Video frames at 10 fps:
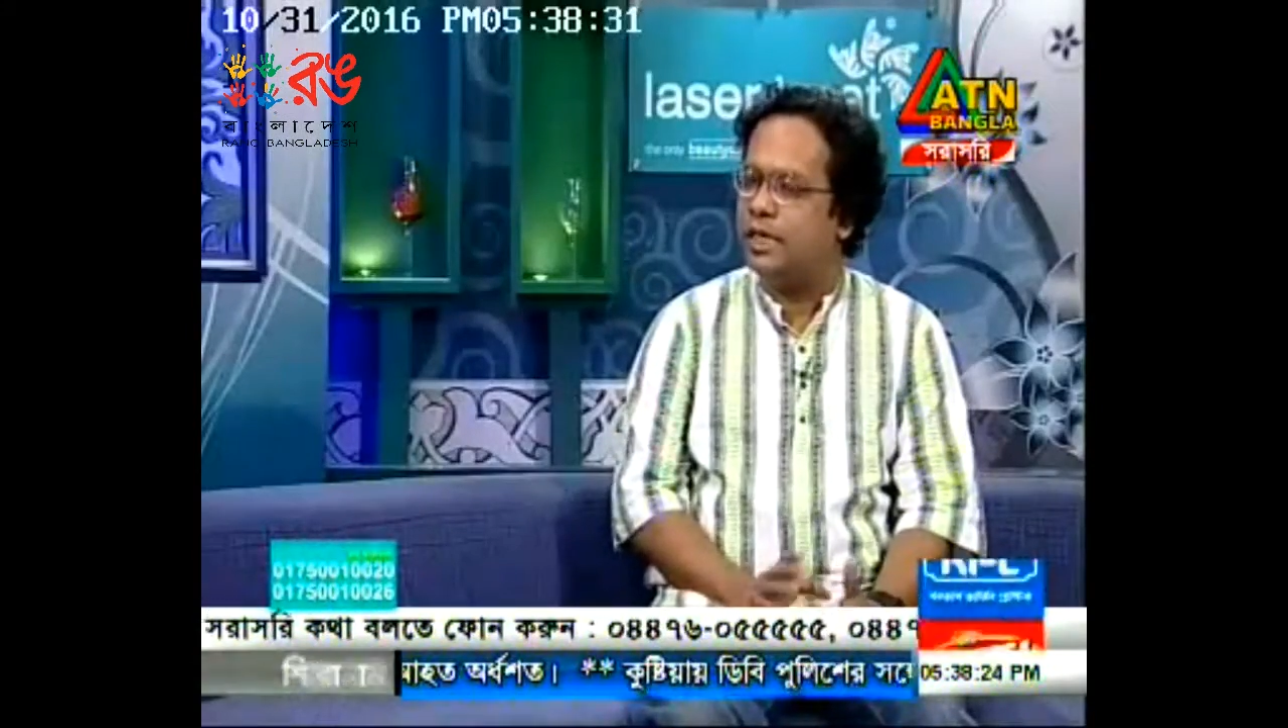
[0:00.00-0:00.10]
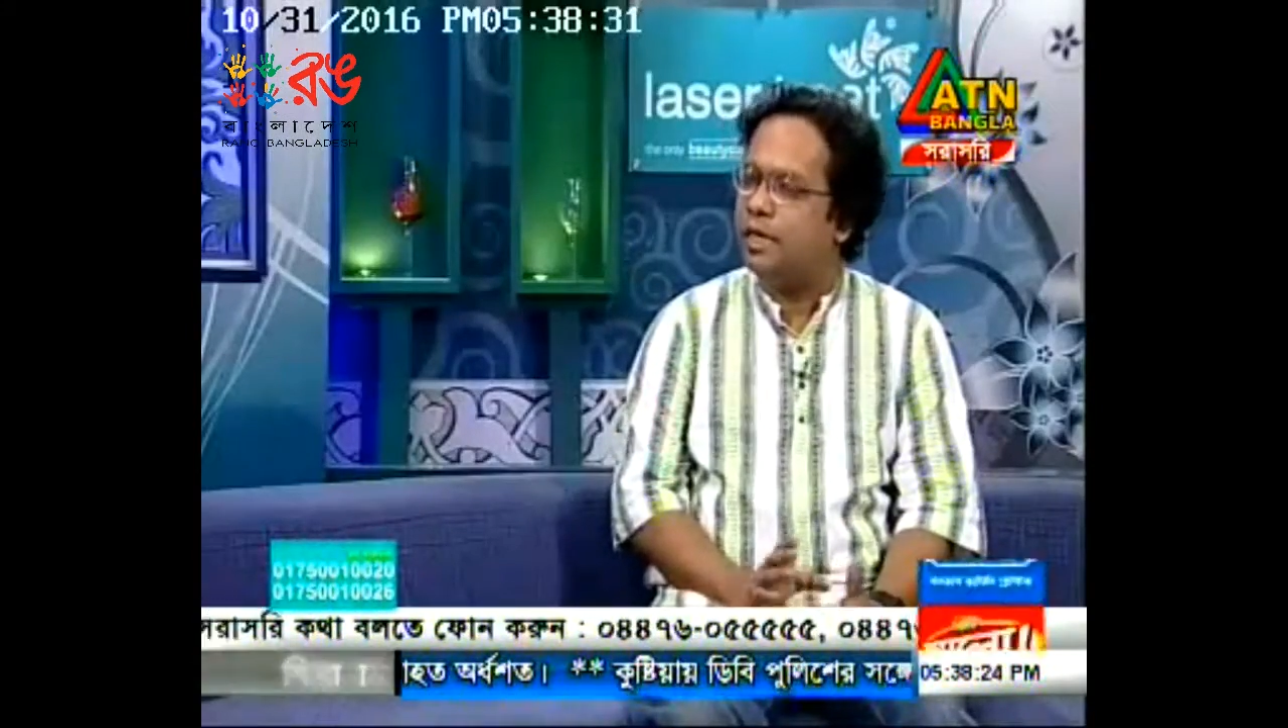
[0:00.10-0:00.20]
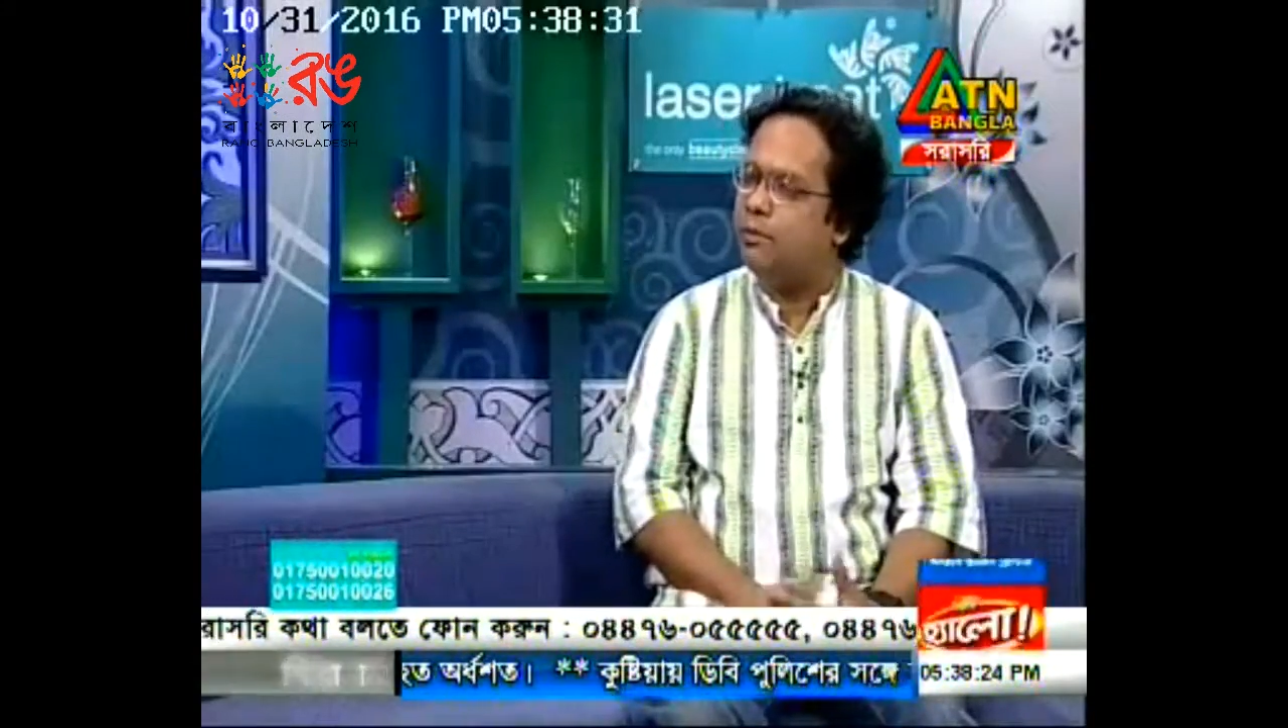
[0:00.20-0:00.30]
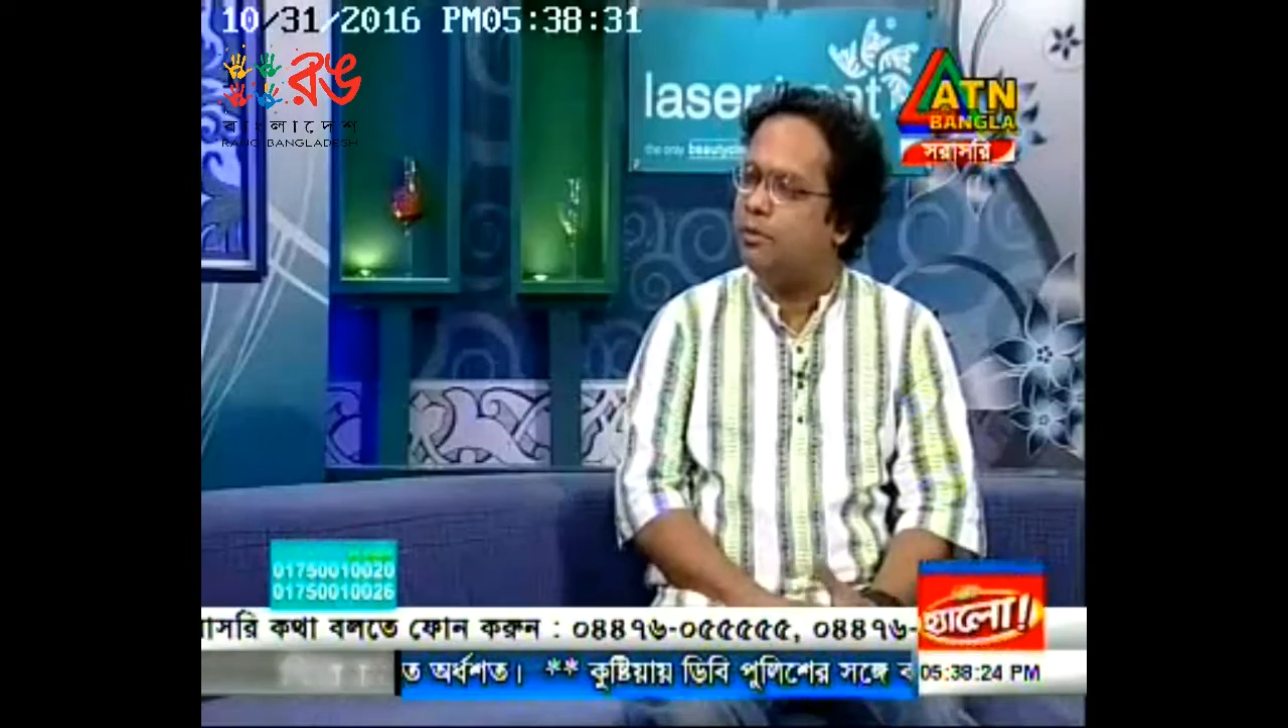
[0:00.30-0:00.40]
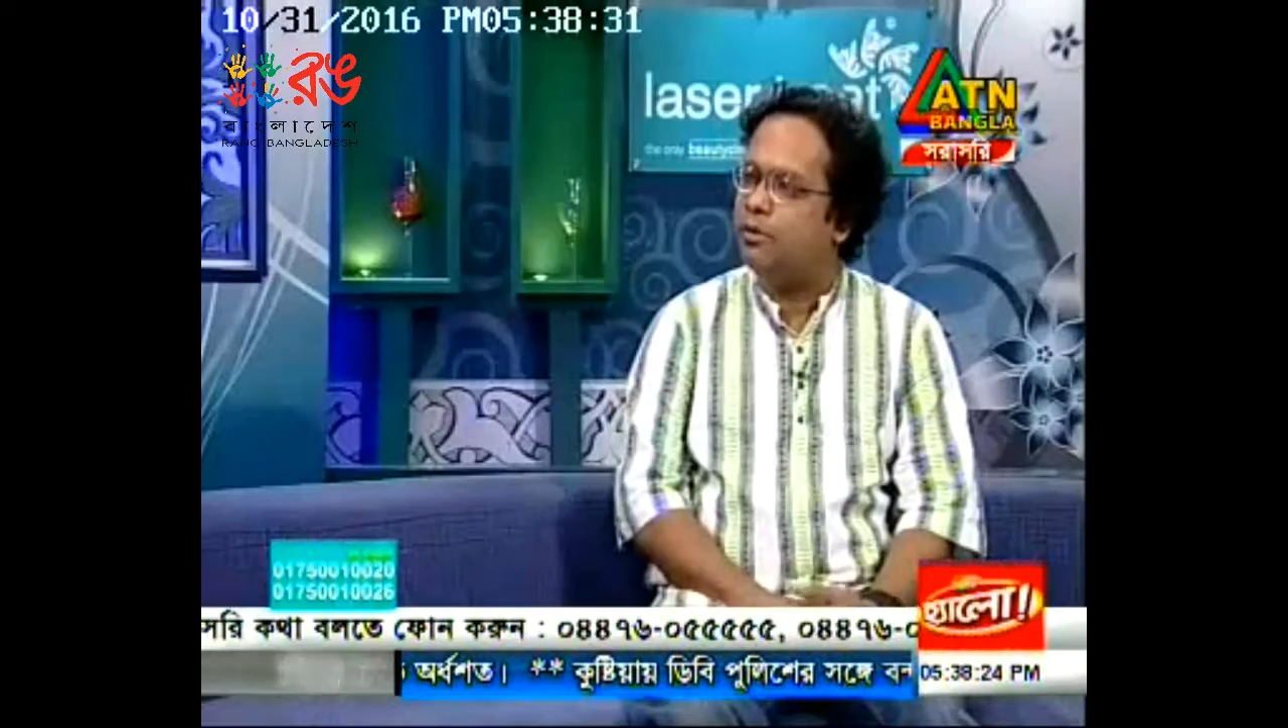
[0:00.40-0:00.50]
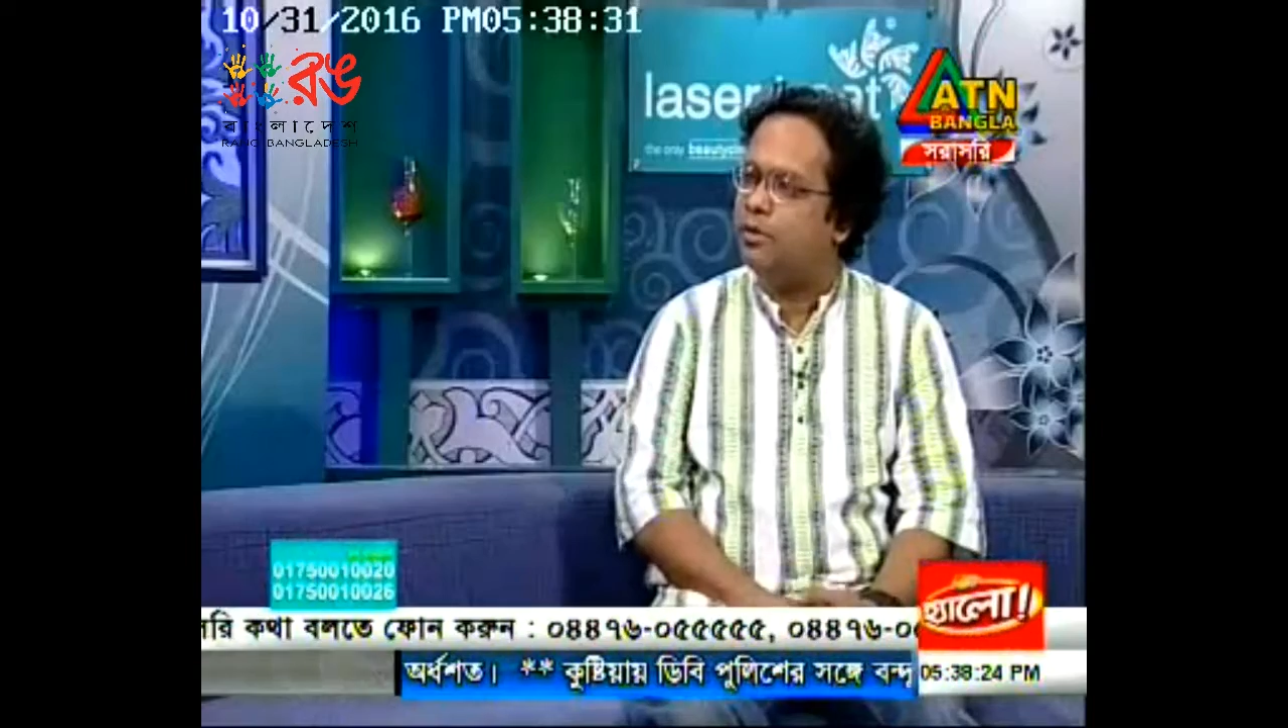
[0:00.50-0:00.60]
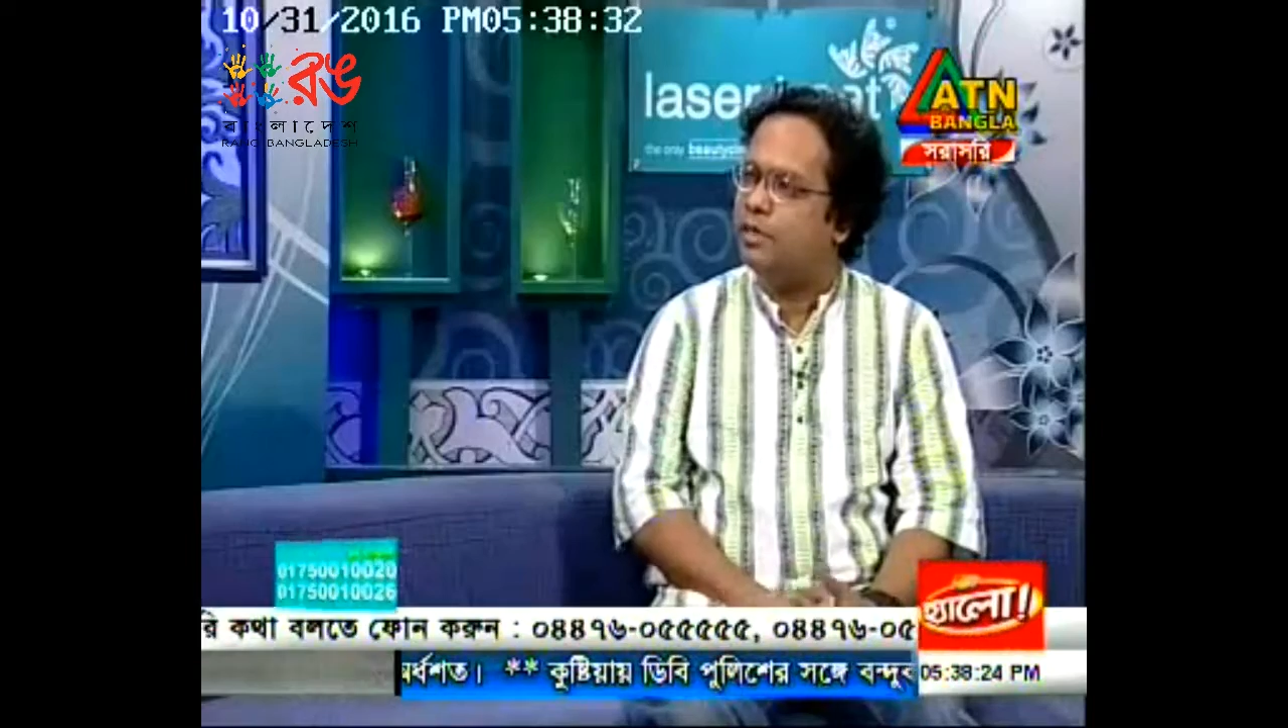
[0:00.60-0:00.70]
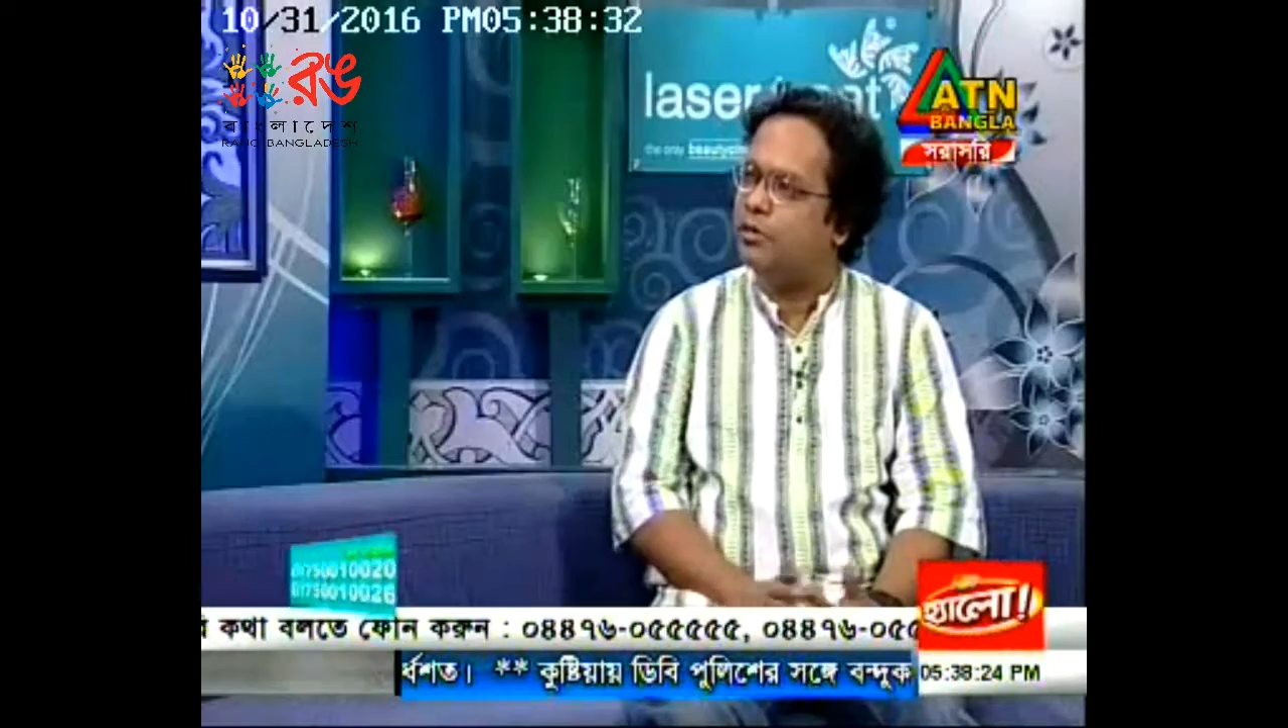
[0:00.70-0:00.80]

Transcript: এটা শিকি